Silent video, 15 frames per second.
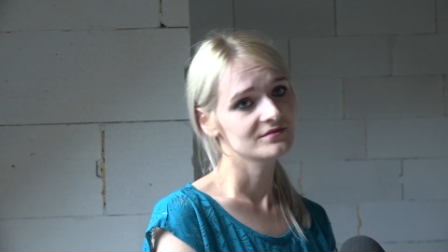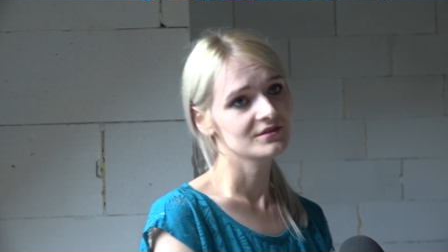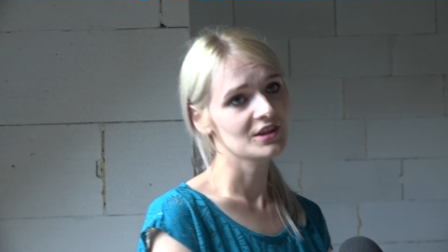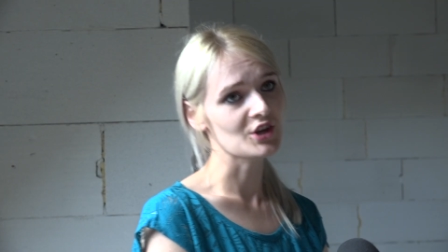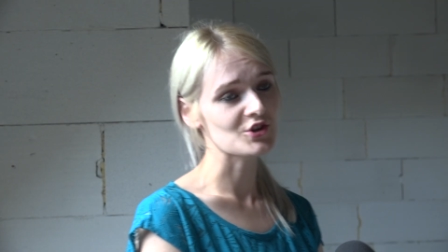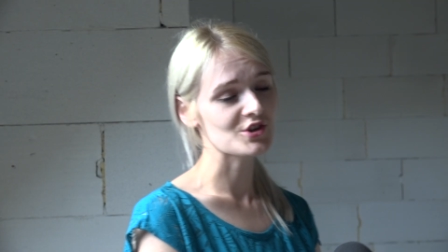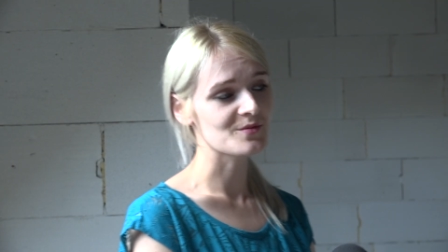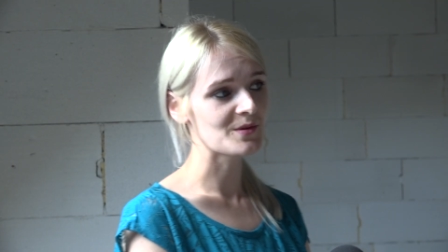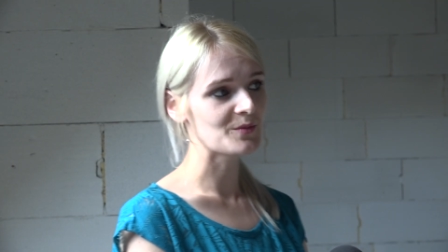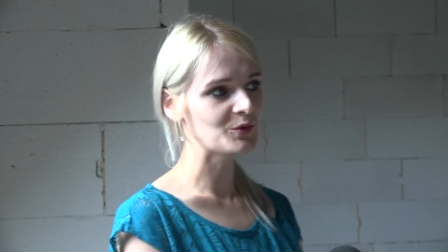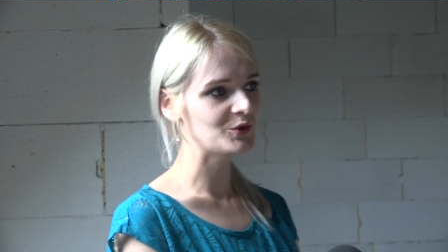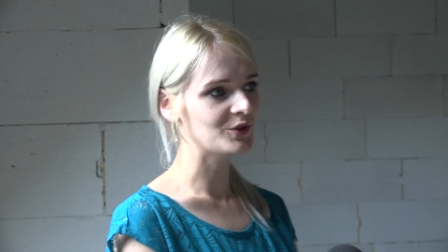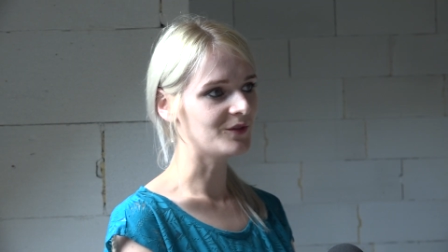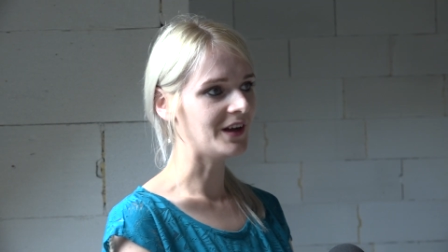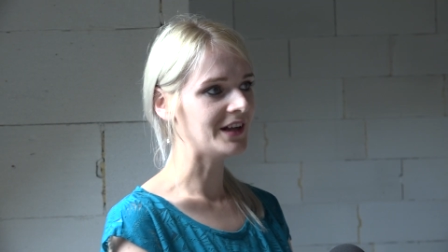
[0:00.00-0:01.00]
Ja żeśmy
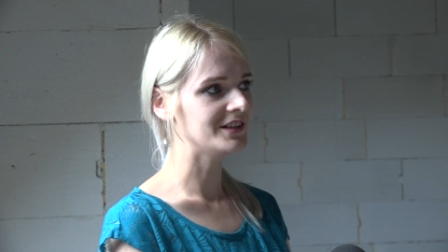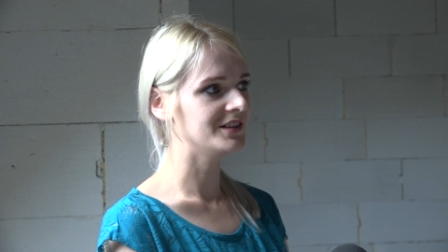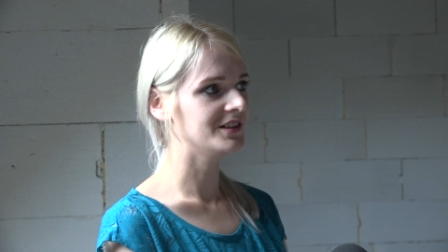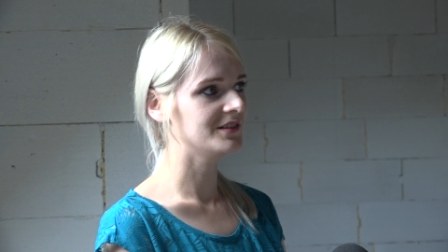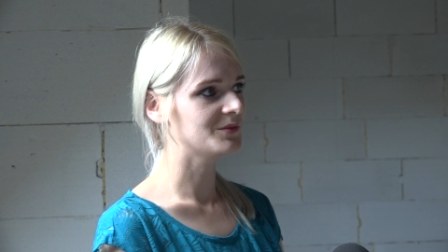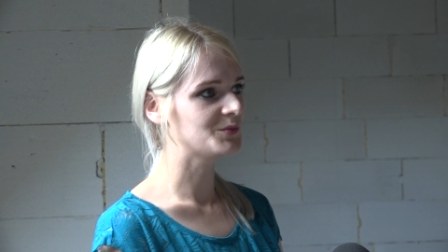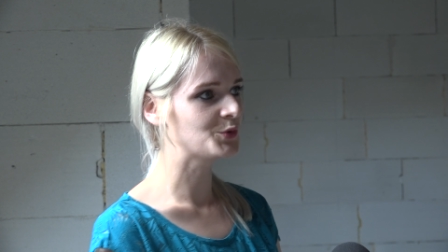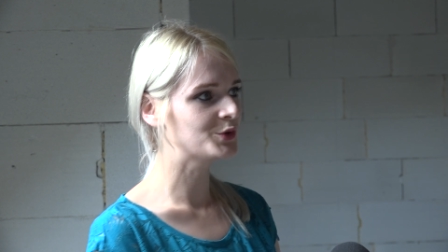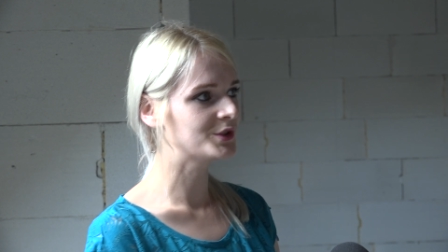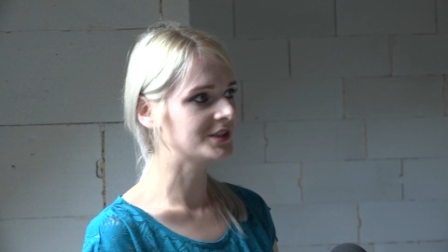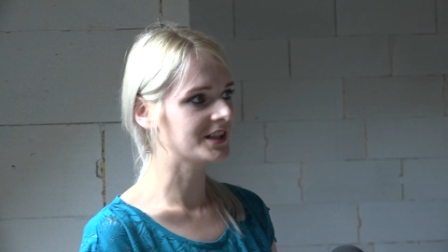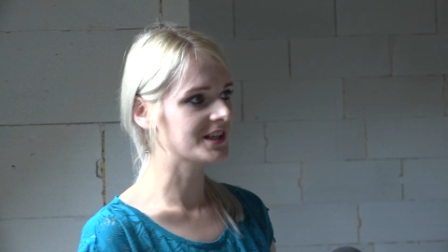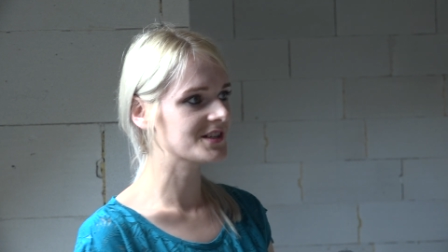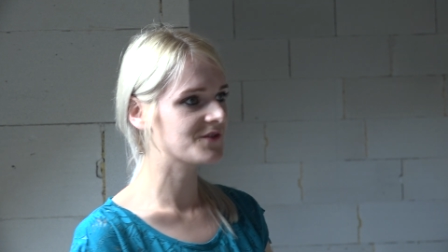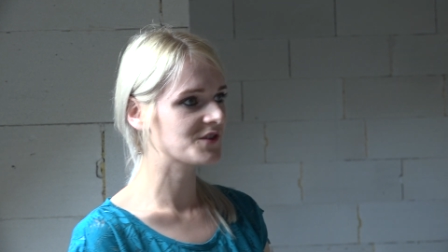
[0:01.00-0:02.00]
budowali
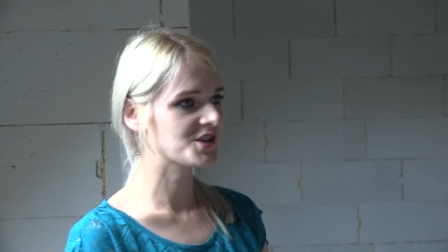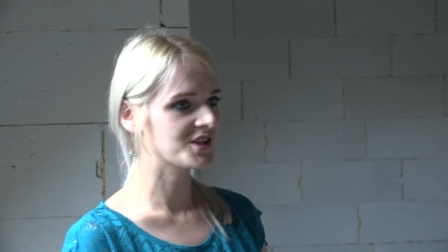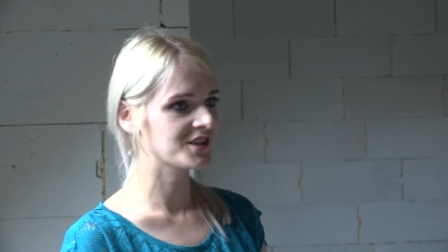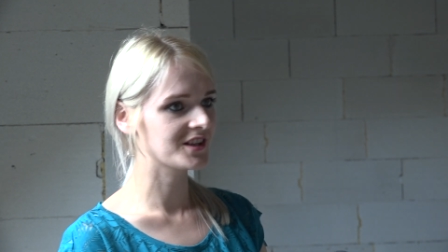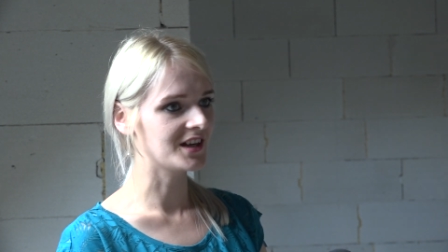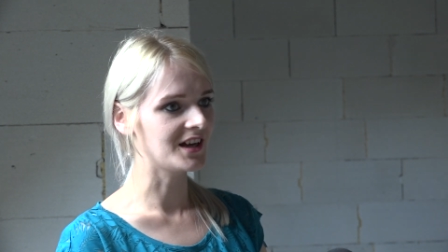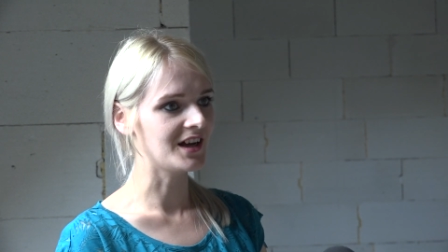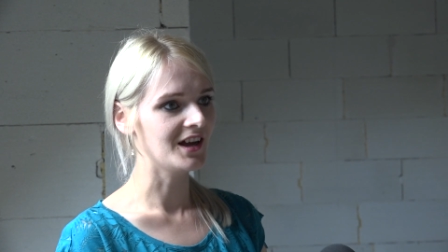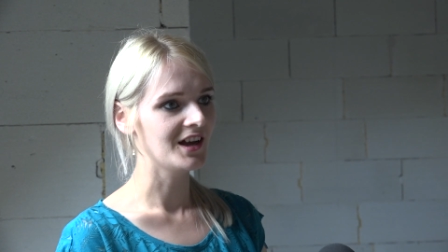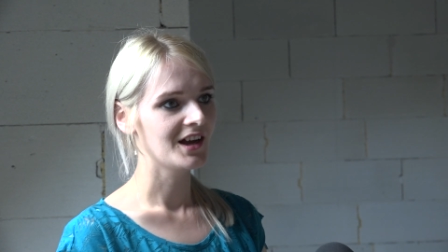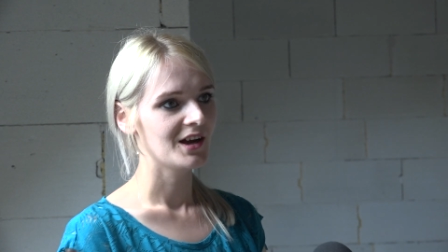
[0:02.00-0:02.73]
budynek, zwierzęta